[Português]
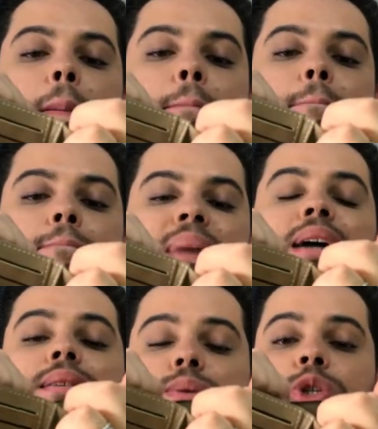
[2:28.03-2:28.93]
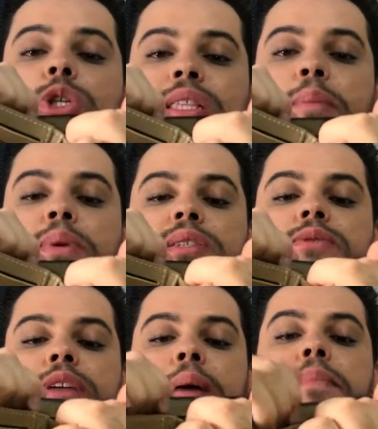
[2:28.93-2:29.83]
mas eu acho que dá para se
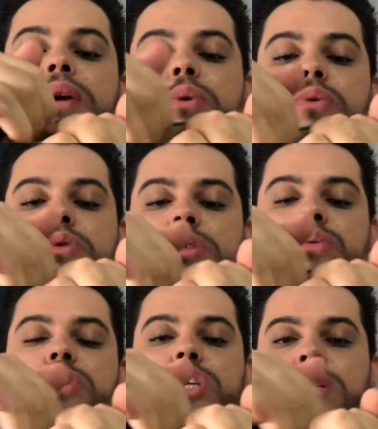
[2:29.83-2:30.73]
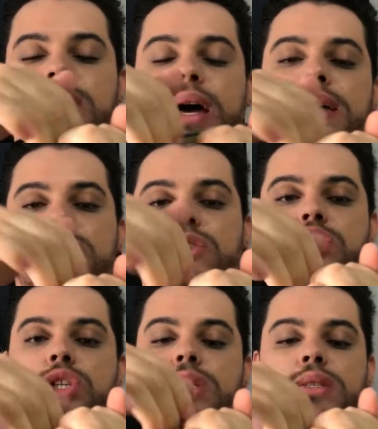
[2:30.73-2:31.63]
virar bem, eu consigo ajeitar as
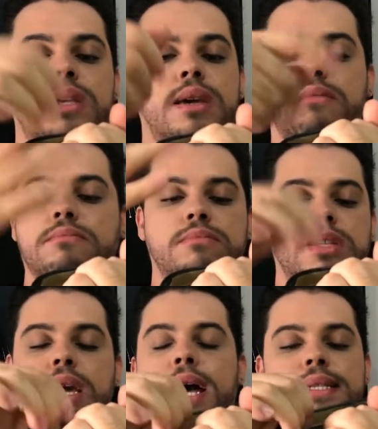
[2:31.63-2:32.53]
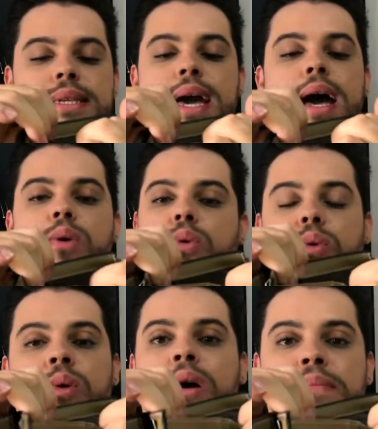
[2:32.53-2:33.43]
notinhas sem, sem rasgar ou,
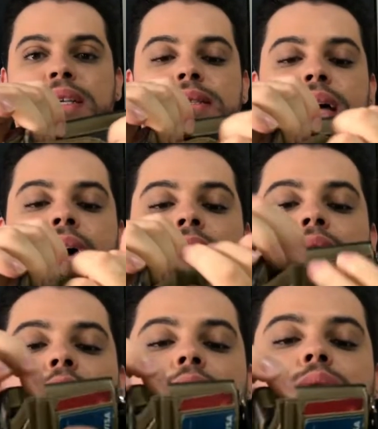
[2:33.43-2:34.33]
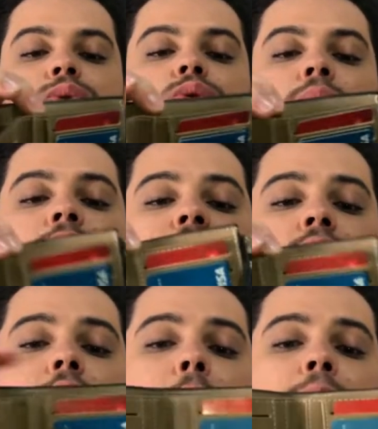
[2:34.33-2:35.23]
ou amassar e tudo mais.
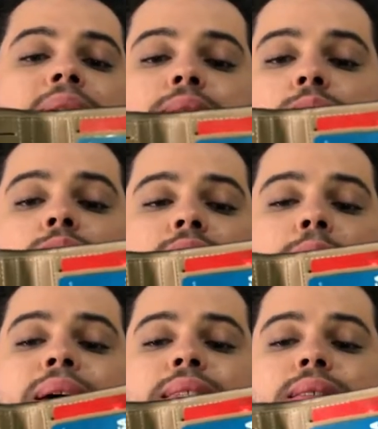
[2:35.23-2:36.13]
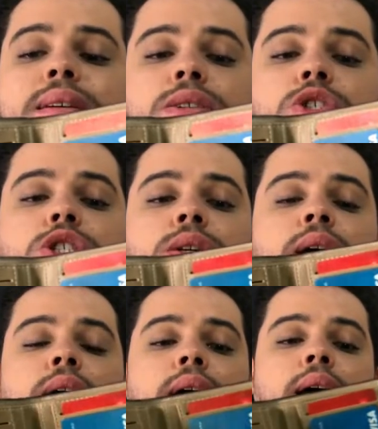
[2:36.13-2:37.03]
Mas eu gostei bastante.
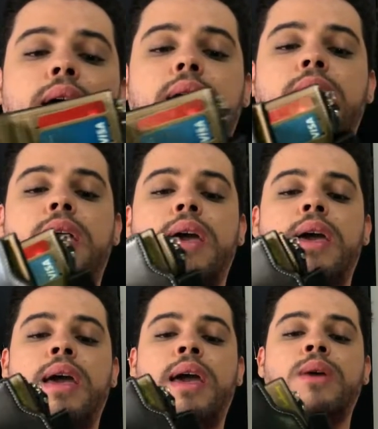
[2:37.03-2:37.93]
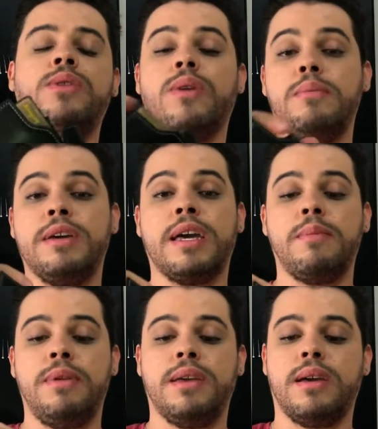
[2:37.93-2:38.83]
É... Eu tenho uma amiga que
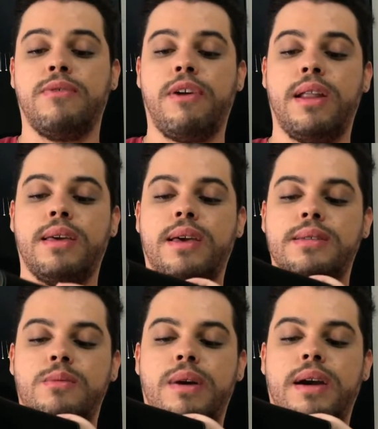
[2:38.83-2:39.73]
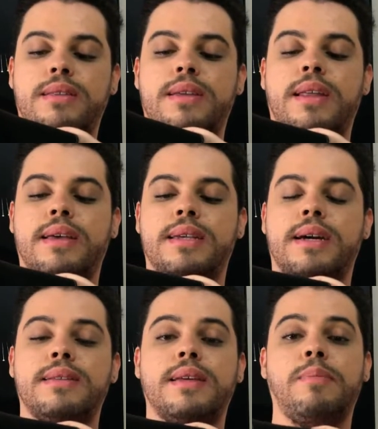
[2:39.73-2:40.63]
brinca que fala que essa, é uma carteira, essa
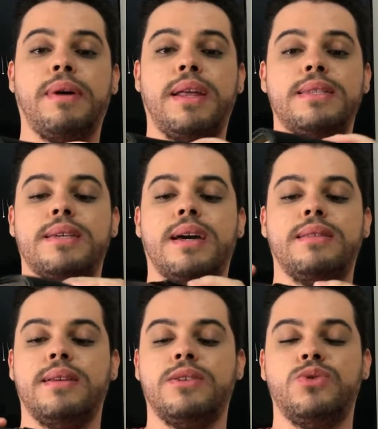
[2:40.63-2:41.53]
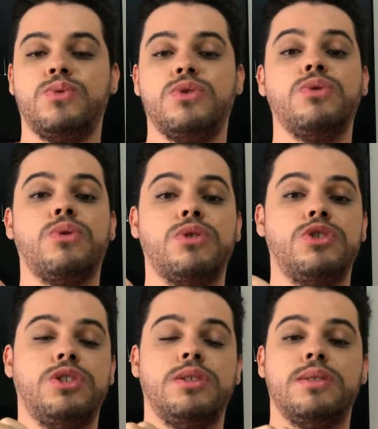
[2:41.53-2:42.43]
carteira parece carteira de um senhor
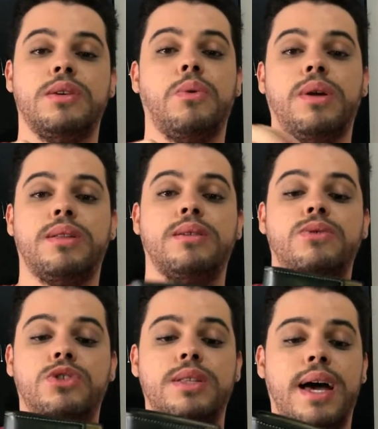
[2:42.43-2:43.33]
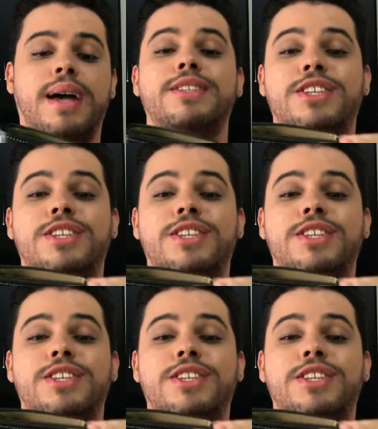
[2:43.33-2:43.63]
de 50 anos de idade.